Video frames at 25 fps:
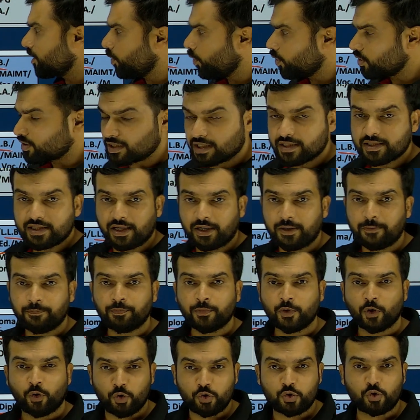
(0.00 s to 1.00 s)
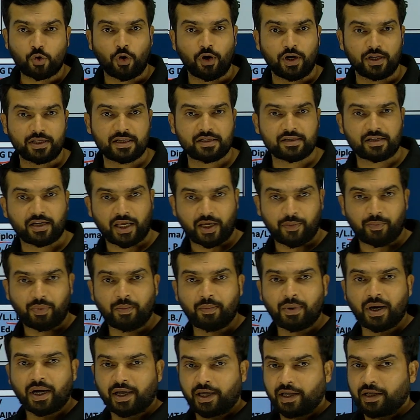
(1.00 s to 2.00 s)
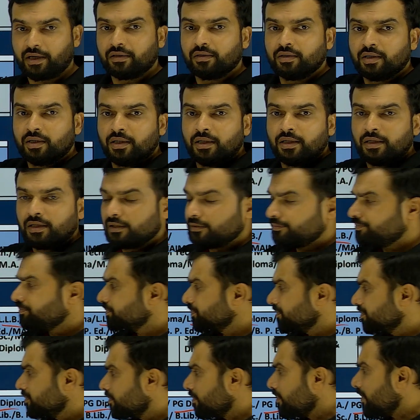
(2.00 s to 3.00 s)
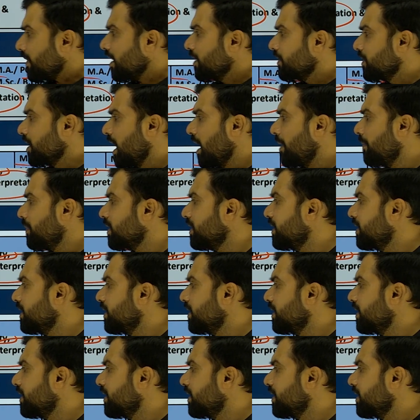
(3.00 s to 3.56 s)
कोर्सेज हैं कुछ कॉलेजेस ने ये भी मांगे यहाँ पर